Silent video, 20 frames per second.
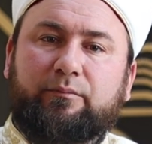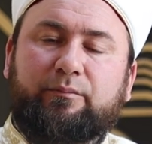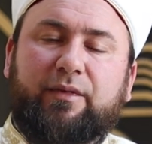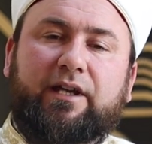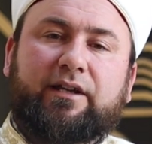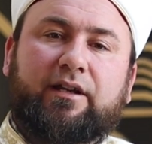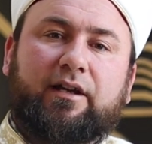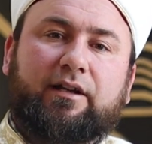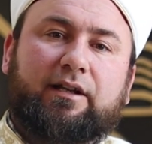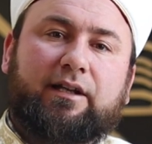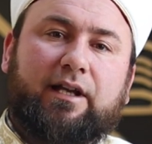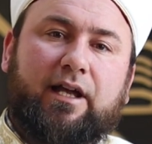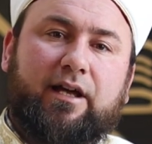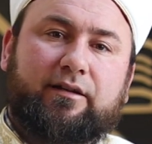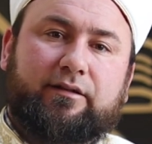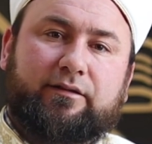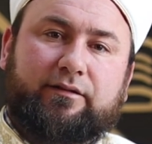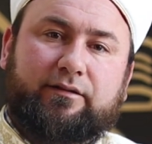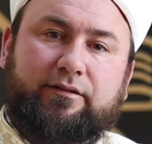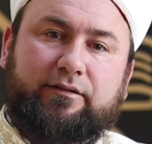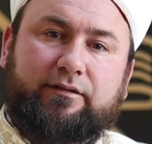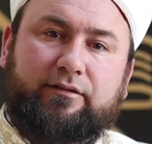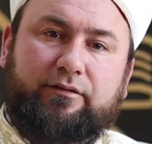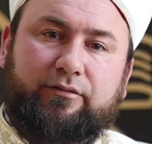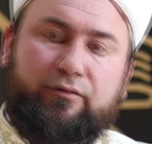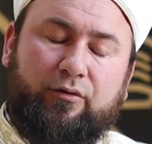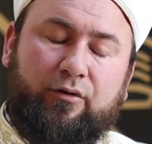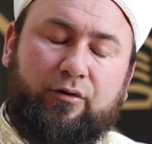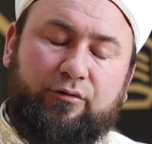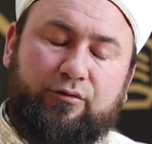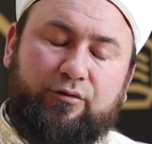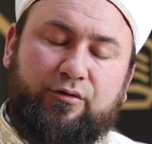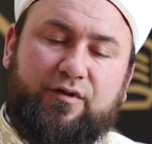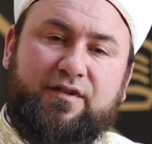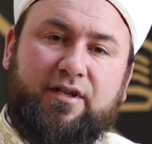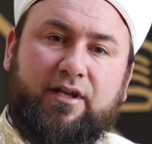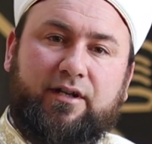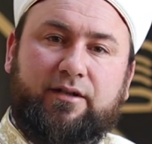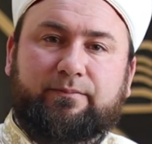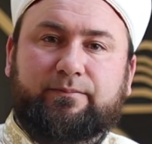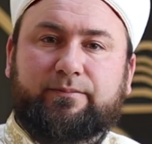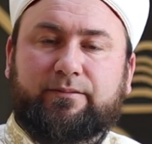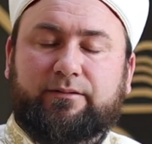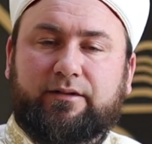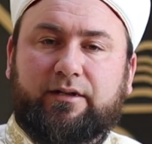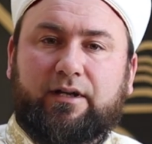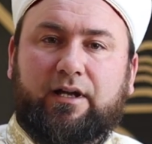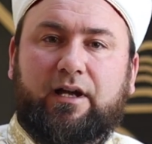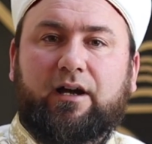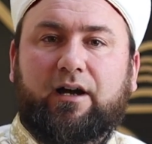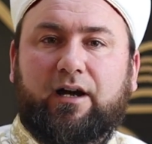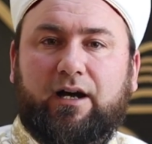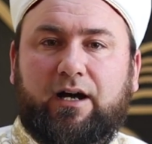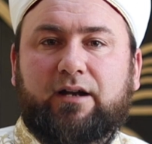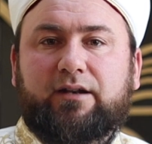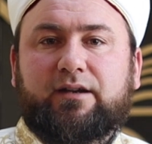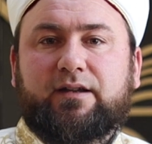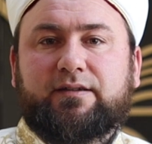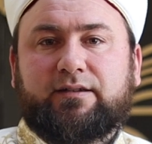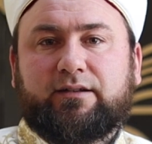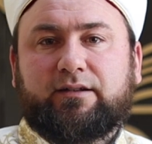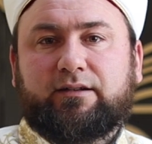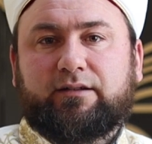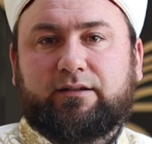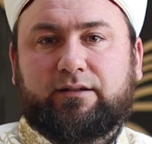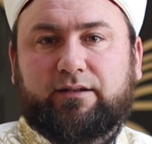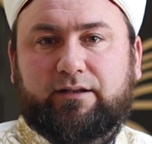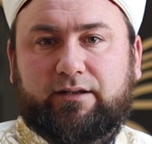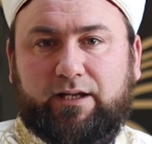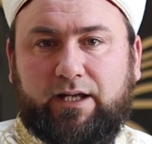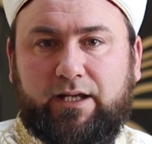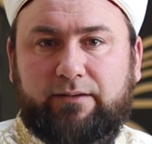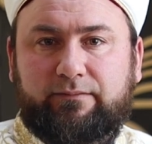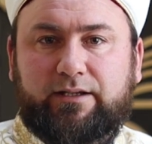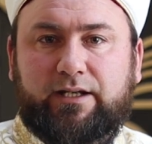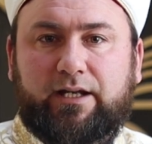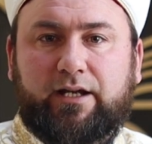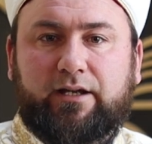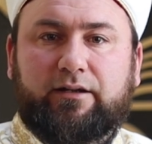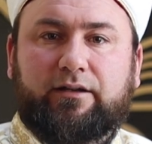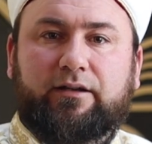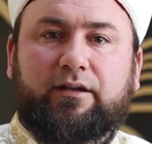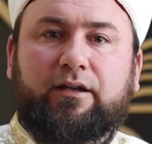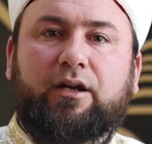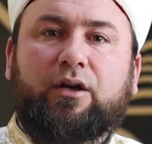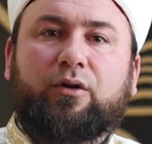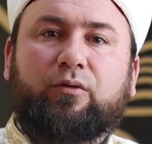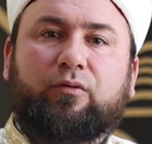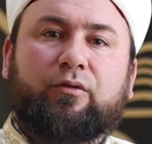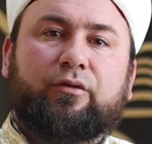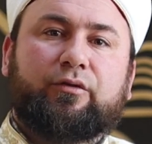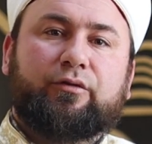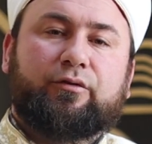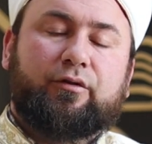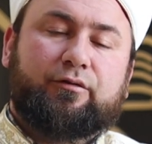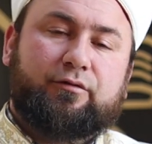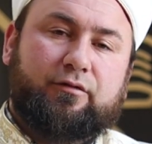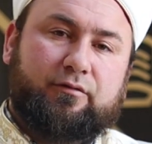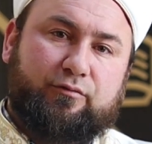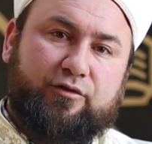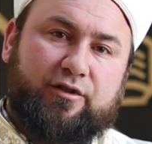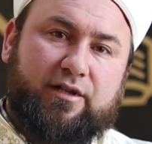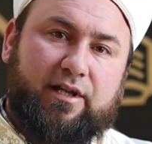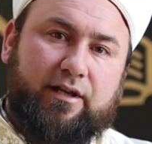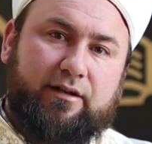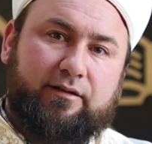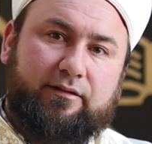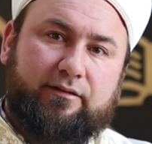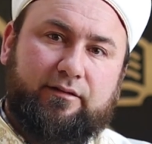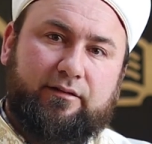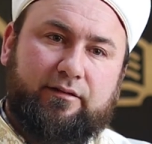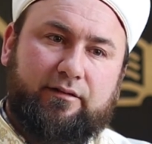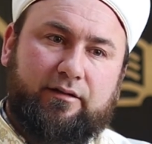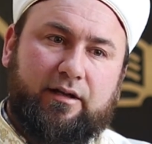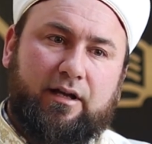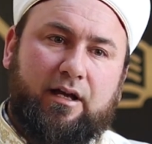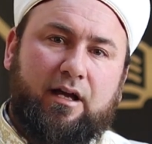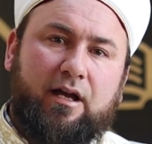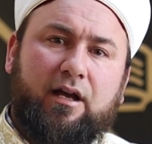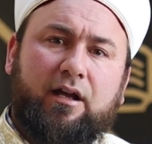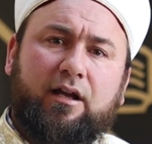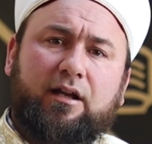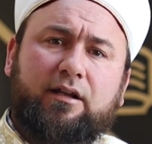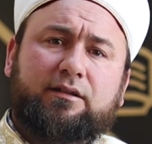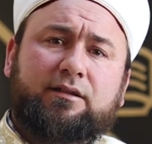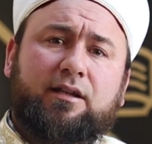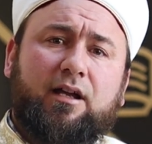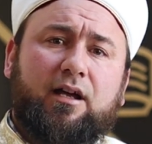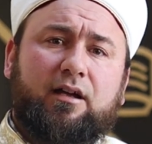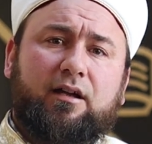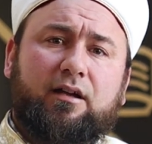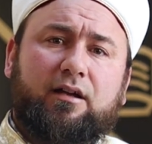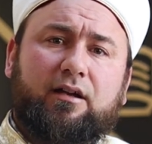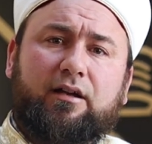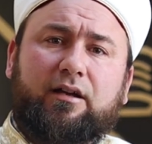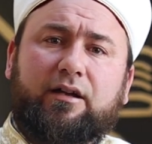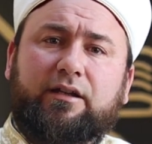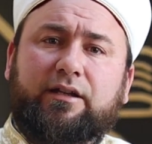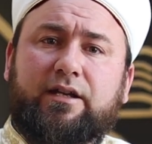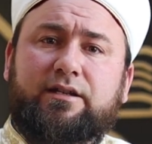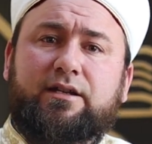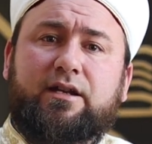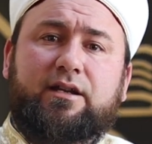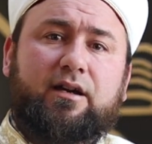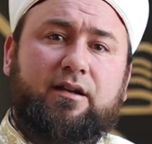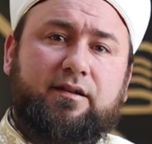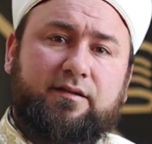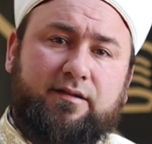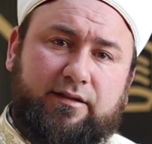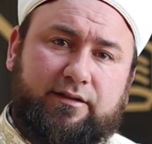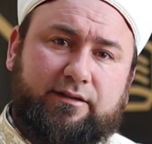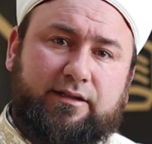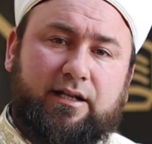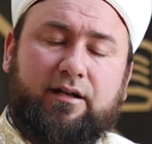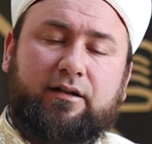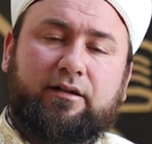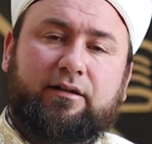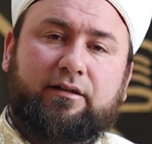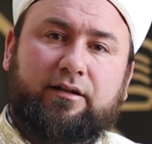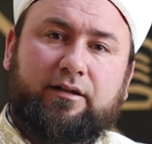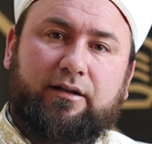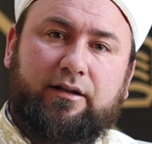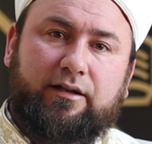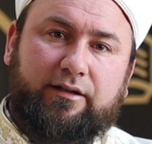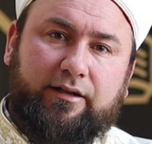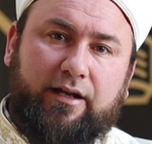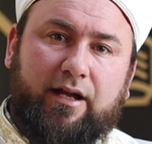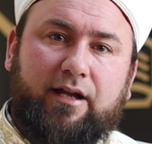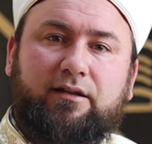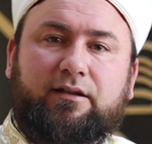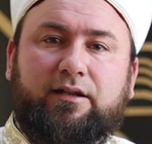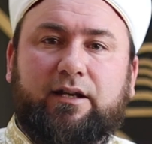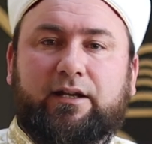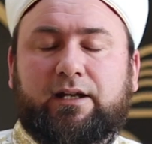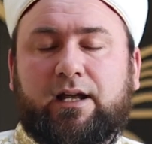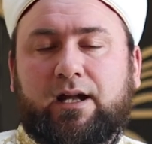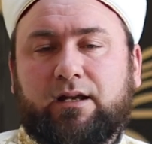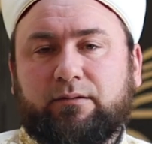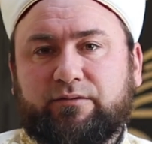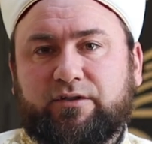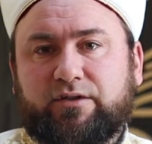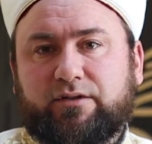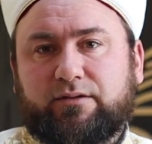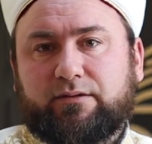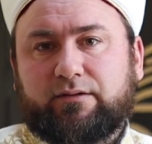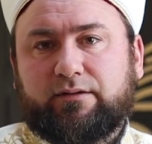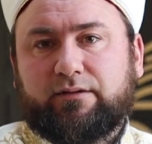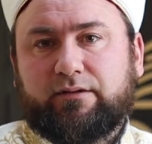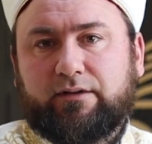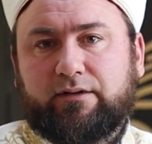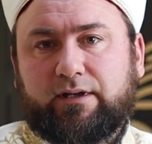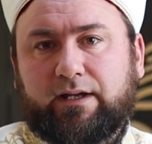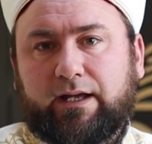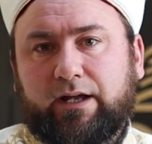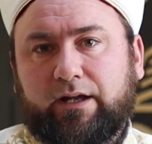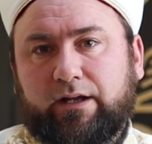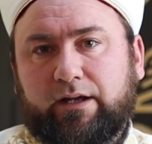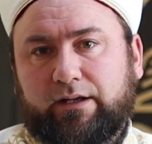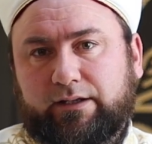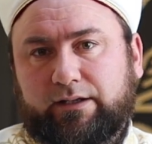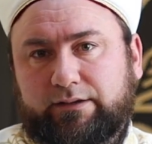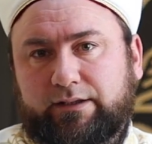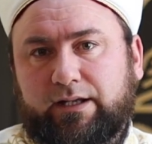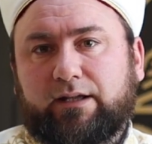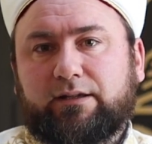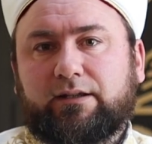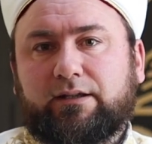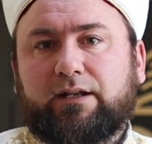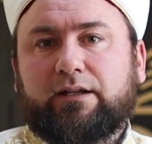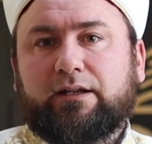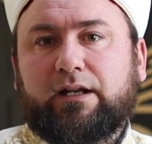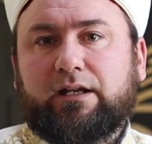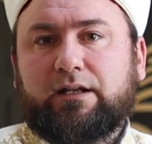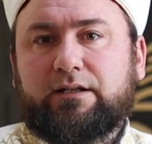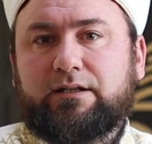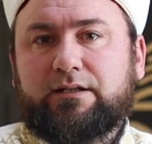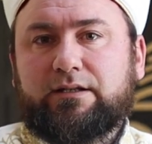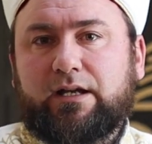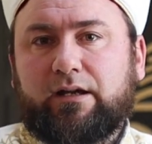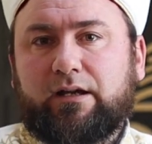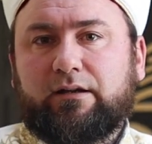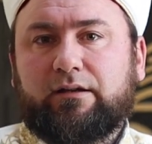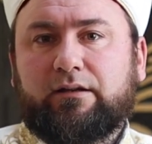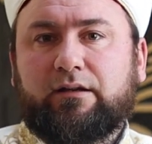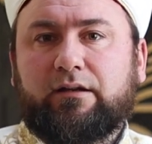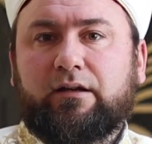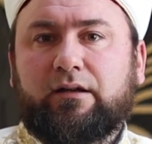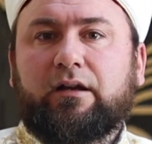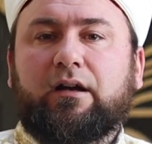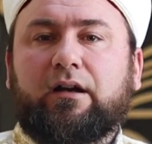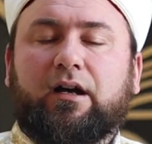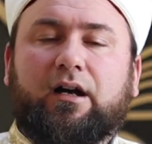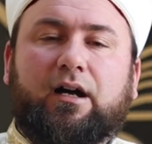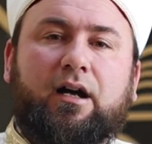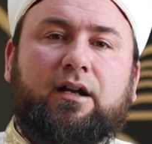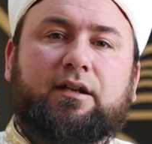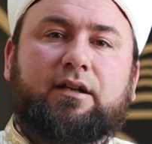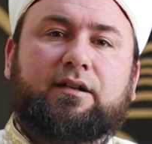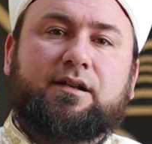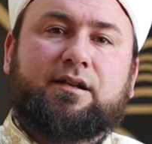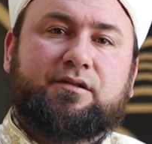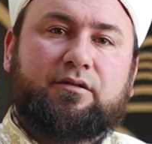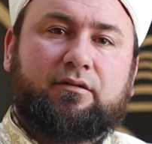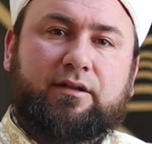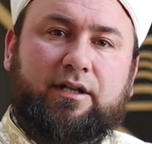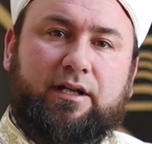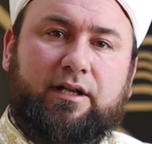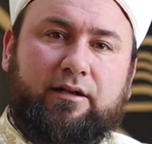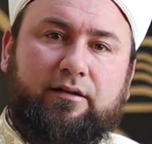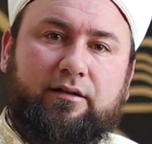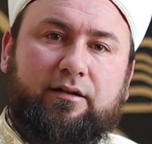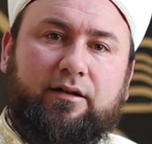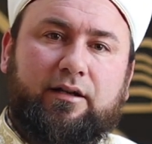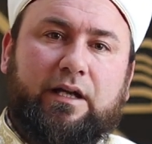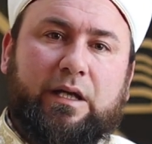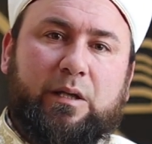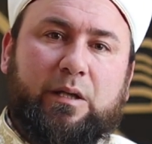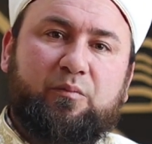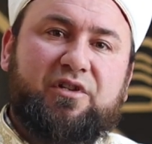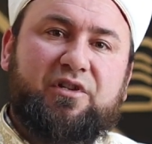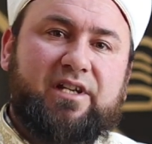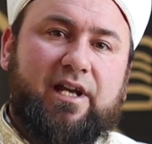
Mekkeliler öldüğünü sanıp annesinin evine onu götürmüşler. Ta gece yarısında kendine gelmiş. Kendine gelince annesi ona bir